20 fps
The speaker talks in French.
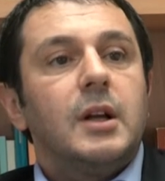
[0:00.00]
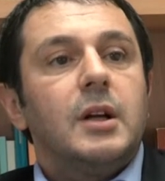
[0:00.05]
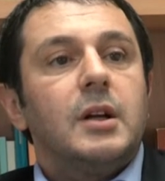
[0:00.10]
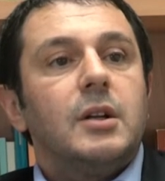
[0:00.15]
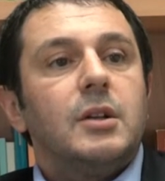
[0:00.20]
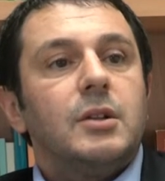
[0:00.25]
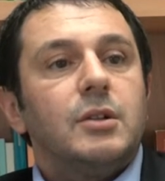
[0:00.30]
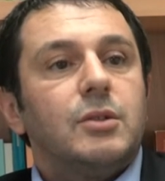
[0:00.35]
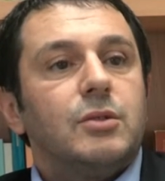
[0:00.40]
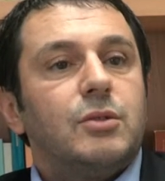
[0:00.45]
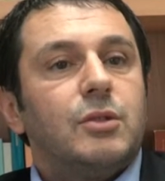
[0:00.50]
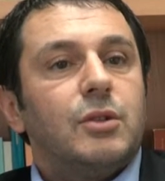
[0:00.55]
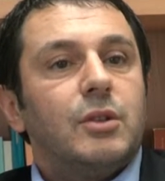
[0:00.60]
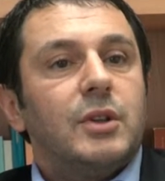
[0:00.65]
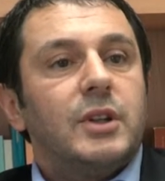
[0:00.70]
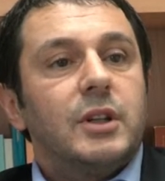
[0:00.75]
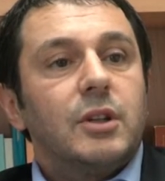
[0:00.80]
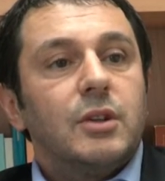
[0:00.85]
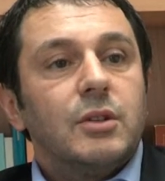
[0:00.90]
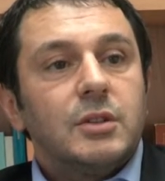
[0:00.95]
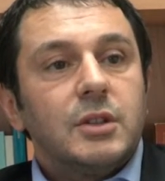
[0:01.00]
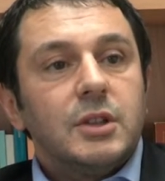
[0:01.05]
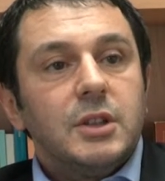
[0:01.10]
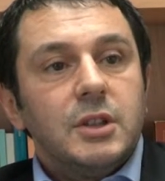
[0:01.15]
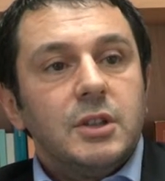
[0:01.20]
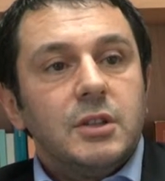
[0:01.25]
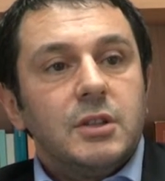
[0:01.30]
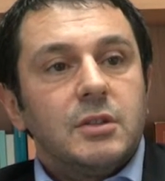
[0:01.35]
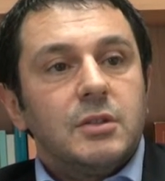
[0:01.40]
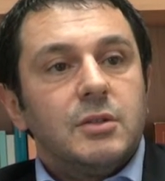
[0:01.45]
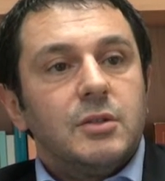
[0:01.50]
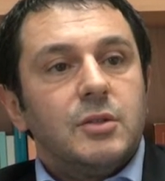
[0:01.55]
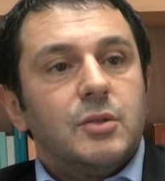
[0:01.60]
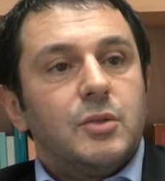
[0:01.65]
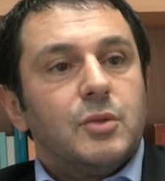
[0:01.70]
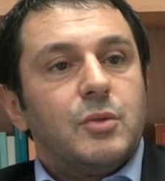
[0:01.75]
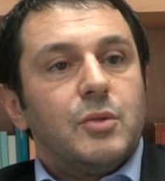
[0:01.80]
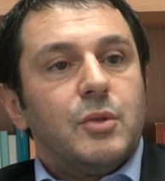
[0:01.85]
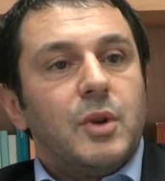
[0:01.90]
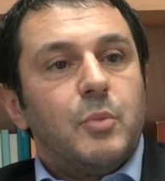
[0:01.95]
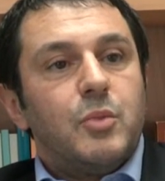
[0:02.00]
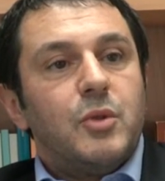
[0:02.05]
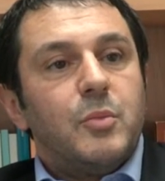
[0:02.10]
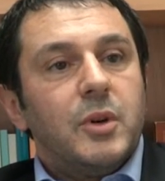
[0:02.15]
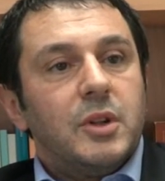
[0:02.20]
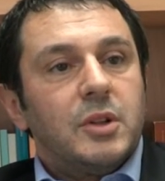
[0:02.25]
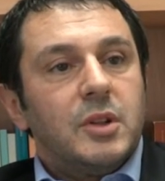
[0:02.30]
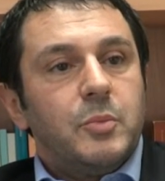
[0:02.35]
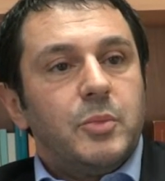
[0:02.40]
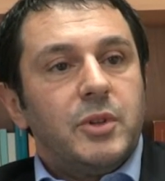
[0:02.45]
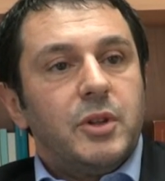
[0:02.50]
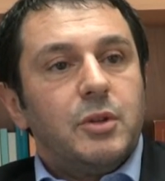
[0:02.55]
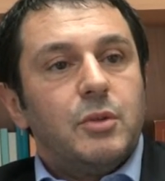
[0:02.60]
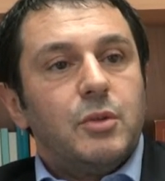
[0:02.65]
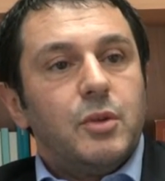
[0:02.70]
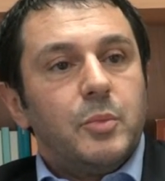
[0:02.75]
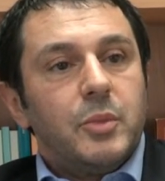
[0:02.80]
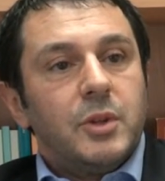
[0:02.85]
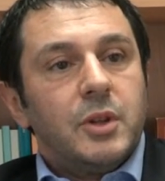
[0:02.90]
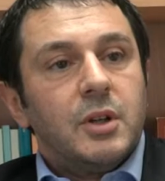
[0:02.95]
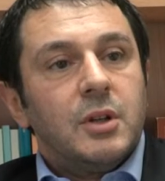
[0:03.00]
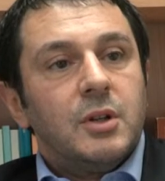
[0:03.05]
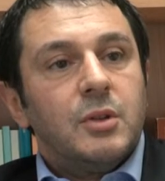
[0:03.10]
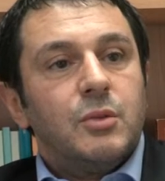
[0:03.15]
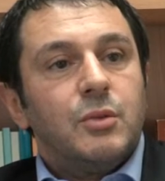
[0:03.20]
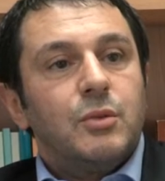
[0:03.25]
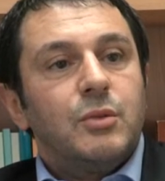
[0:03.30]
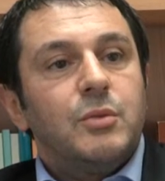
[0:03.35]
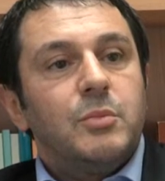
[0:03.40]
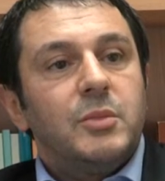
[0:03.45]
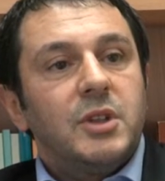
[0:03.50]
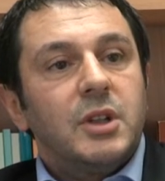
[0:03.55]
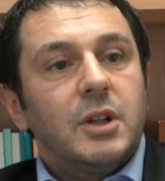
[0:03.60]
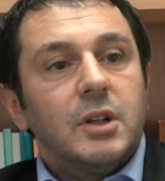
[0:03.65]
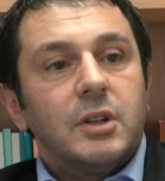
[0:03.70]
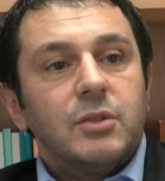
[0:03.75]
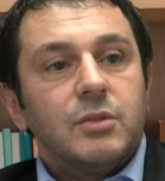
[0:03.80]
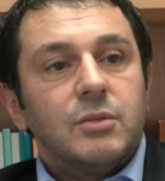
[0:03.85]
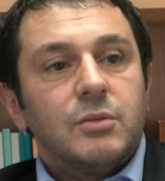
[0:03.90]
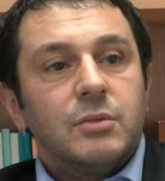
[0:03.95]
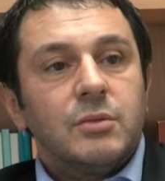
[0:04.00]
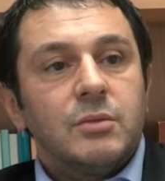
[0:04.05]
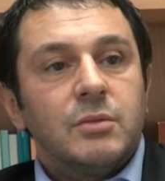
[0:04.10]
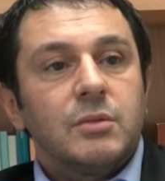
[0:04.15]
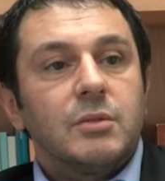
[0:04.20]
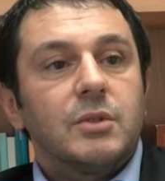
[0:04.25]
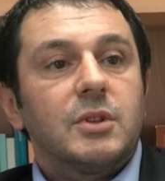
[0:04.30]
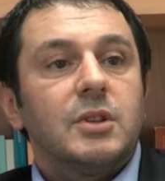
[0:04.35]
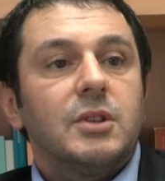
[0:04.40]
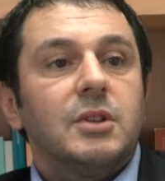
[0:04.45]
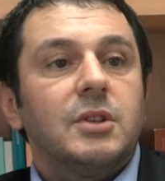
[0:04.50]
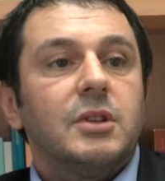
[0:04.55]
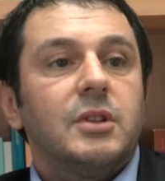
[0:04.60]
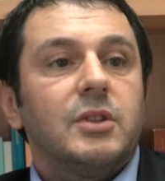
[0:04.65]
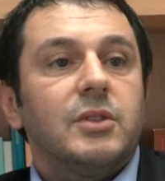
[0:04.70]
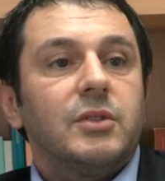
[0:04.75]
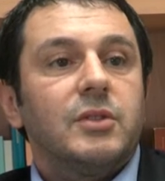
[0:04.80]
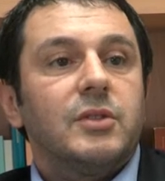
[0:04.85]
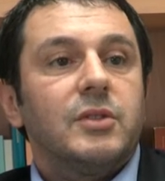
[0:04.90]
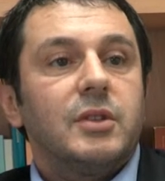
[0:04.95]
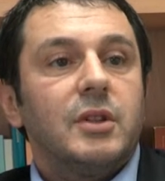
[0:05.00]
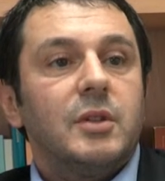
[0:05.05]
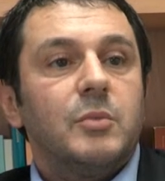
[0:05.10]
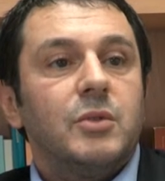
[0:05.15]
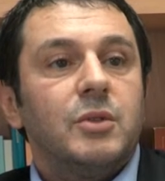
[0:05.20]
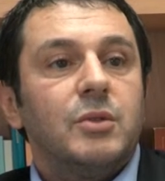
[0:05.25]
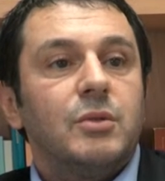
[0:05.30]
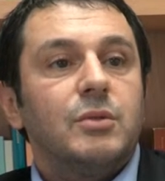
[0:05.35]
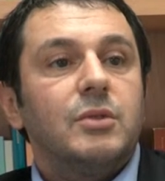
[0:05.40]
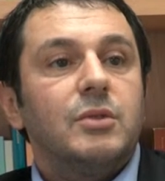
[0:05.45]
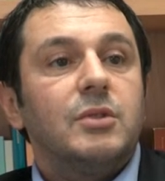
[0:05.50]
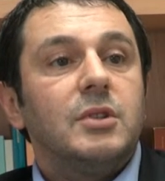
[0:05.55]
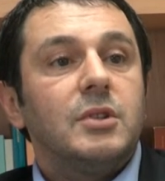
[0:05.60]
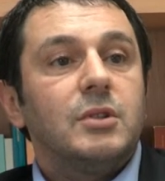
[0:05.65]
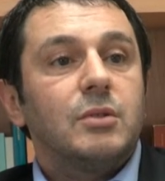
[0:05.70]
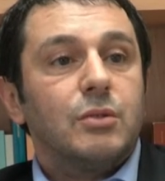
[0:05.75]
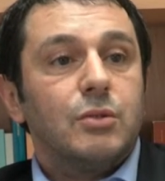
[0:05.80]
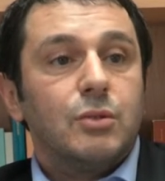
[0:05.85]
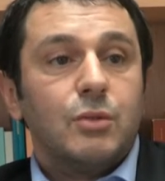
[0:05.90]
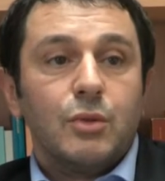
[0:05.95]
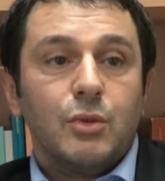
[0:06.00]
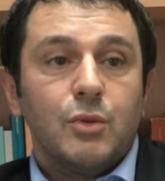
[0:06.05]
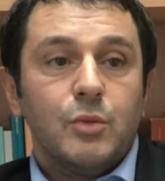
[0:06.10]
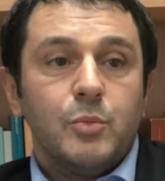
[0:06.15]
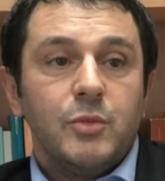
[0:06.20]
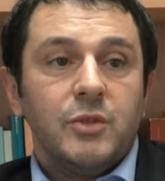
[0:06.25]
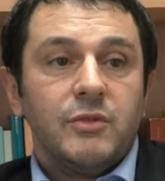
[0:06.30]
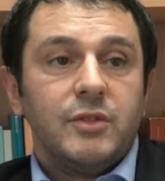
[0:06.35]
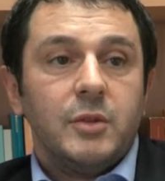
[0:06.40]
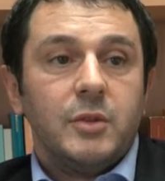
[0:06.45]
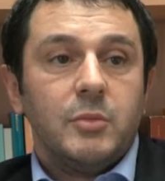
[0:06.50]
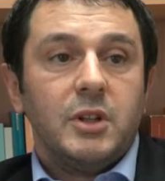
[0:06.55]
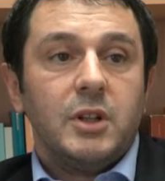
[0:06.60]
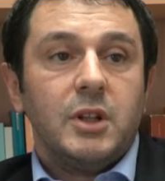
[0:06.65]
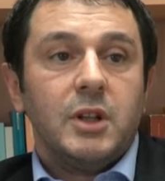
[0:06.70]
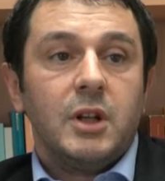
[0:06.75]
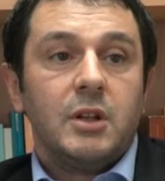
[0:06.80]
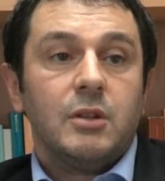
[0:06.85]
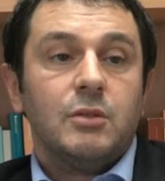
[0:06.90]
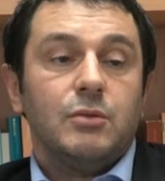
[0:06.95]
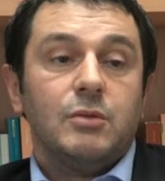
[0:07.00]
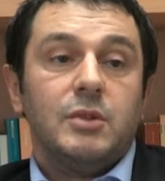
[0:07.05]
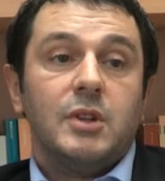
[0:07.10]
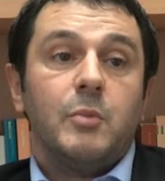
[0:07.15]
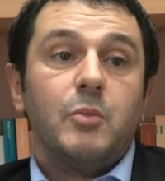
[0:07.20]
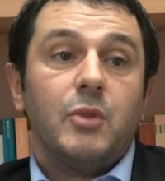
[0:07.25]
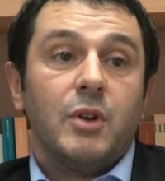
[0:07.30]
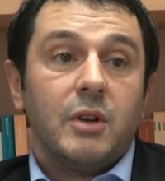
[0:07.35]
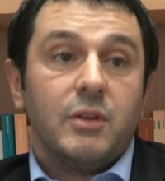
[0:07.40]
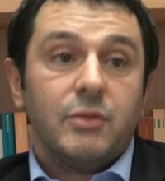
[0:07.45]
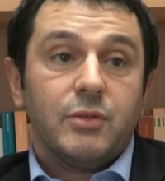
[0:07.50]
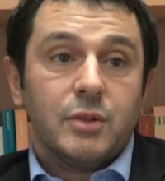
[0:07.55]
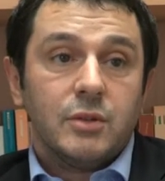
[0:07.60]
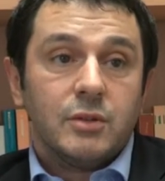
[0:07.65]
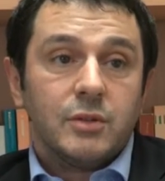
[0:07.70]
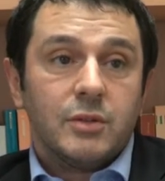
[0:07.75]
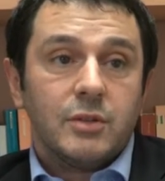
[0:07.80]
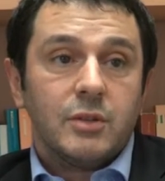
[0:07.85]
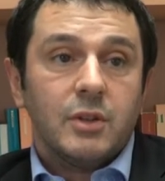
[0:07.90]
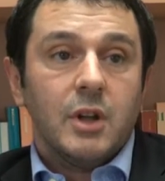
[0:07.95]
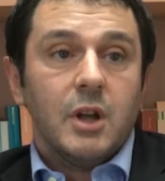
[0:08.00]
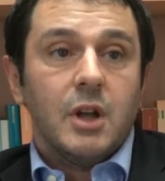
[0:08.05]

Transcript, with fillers: Euh, dans les grandes lignes, euh, la plupart des pays européens ont une migration qui est essentiellement au titre du regroupement familial, notamment la France,